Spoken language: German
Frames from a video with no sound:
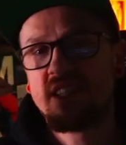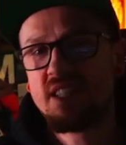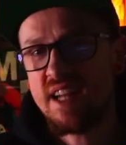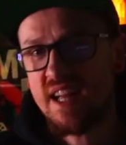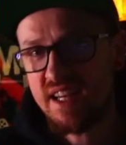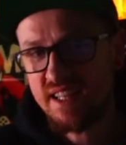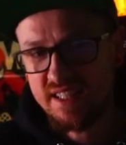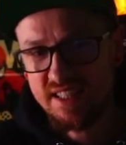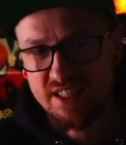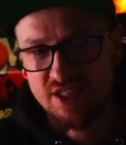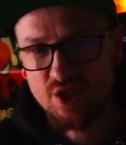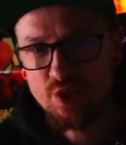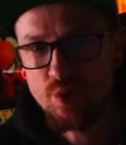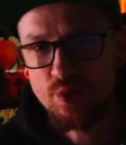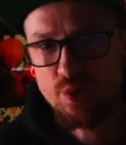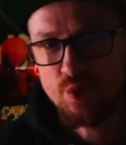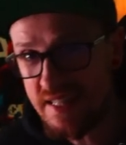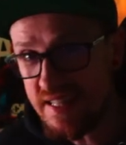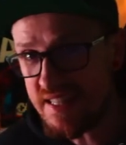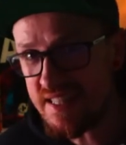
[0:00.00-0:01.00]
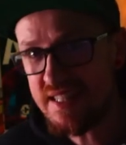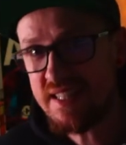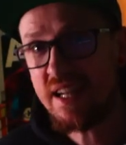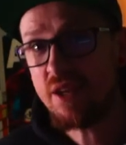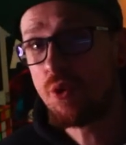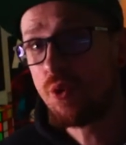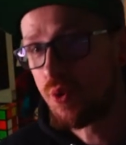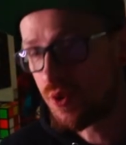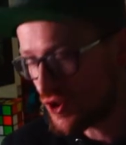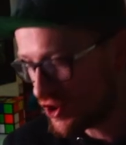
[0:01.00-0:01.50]
Nachricht zu siezen,
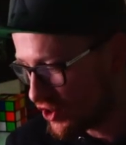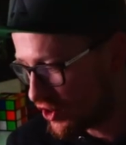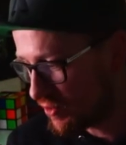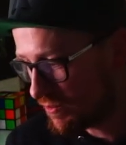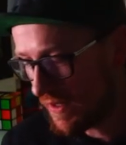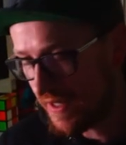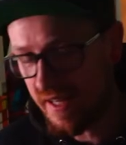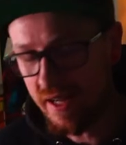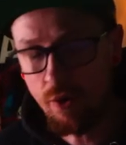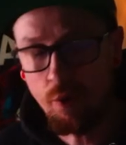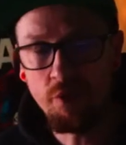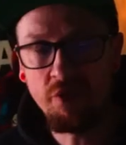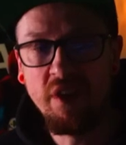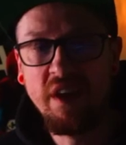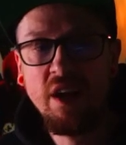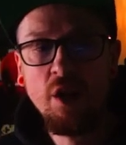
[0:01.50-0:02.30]
dann hört es schon mal auf.